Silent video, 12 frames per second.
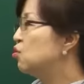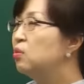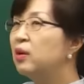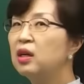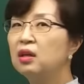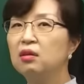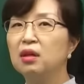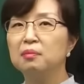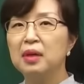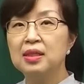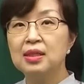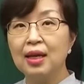출발할 거예요.
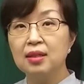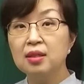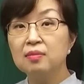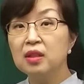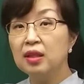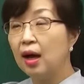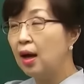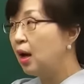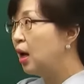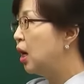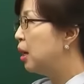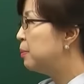맞지 않습니다.
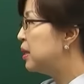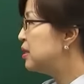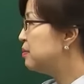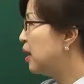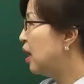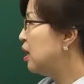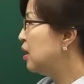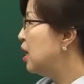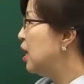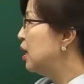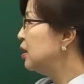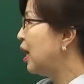마지막
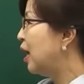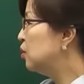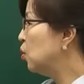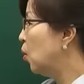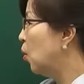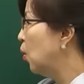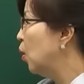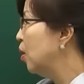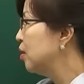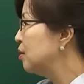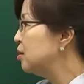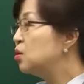나도
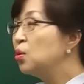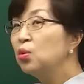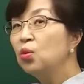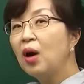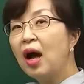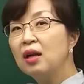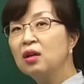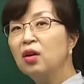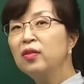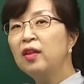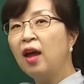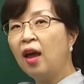그쪽으로 갈
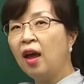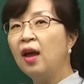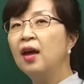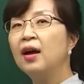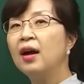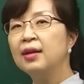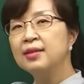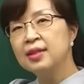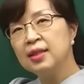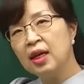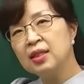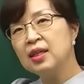건데
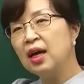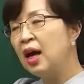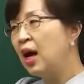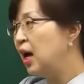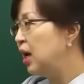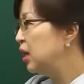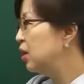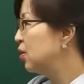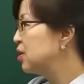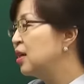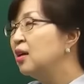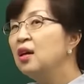같이 가자.
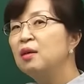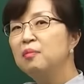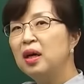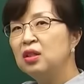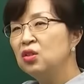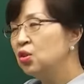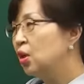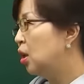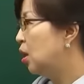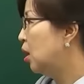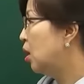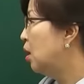여자가 한
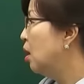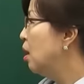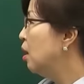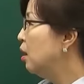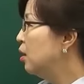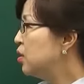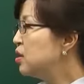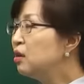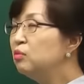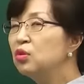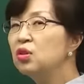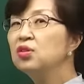말이죠.
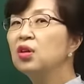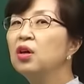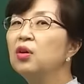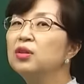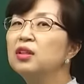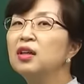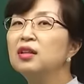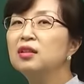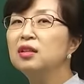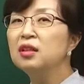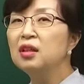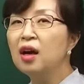여자가 물었어요. 어디
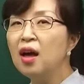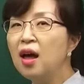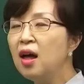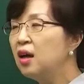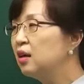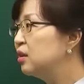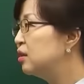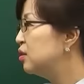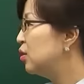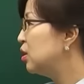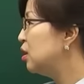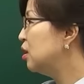가는 길이야?
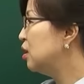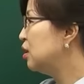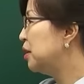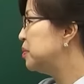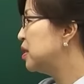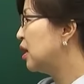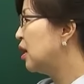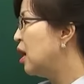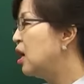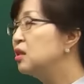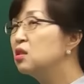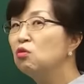그랬더니
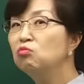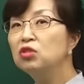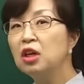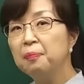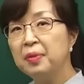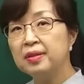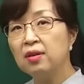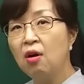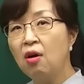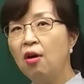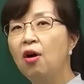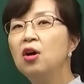남자가 정문
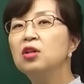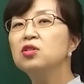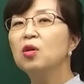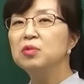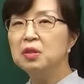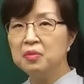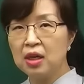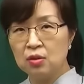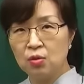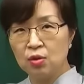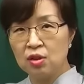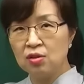앞에서 점심
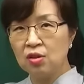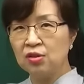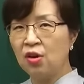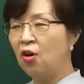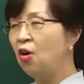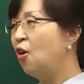약속이 있어서